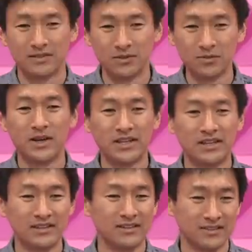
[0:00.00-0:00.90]

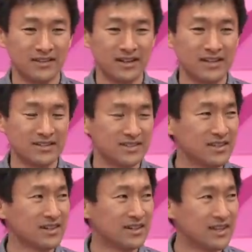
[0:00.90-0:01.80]
ノーバディな感じです
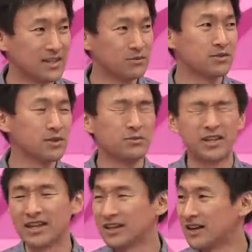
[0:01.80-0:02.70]
ねだから何者でも
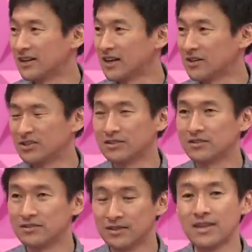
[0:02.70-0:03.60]
ない感覚
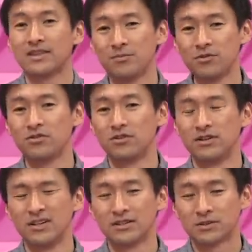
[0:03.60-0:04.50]
でで
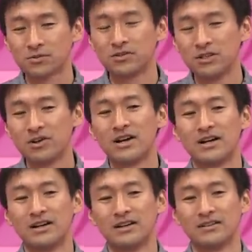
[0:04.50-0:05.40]
もそこに
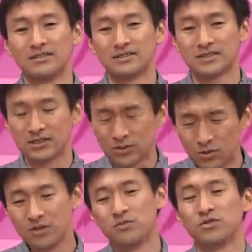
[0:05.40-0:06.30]
はす
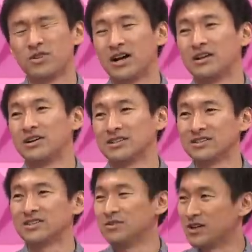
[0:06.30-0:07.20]
ごいものがあるは
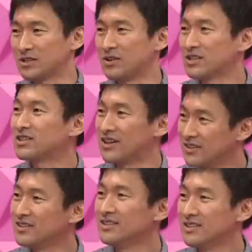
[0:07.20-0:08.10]
ずっていうワクワク感
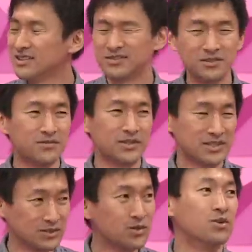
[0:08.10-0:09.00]
を、まあ、
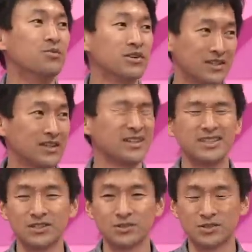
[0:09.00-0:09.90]
すごい覚えてて
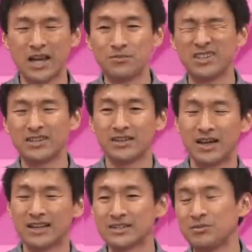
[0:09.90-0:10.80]
でちょっと寒い
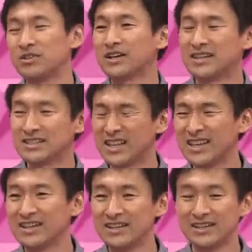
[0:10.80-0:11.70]
肌寒い感じ
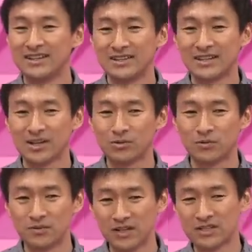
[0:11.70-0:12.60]
でなんかこう
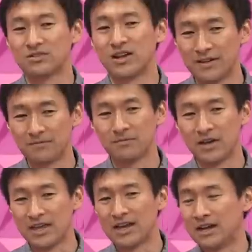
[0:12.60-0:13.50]
フレッシュな、ま
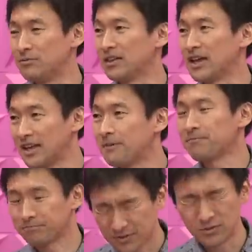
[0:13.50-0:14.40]
あ、エアーみたいな
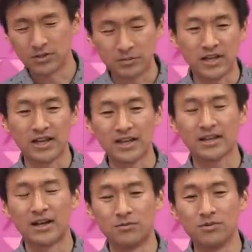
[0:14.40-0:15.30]
空気みたいな
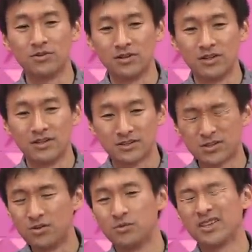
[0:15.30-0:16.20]
感をす
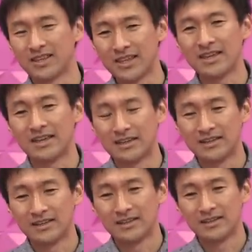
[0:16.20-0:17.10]
ごい覚えてて
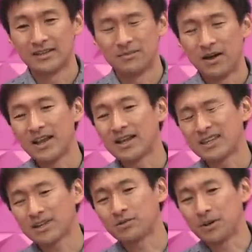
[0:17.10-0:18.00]
あれが
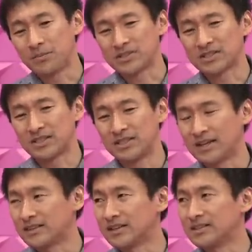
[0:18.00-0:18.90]
結構やっぱ好き
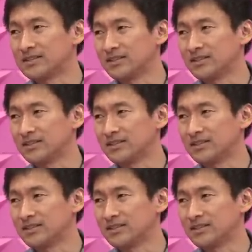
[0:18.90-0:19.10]
だったんです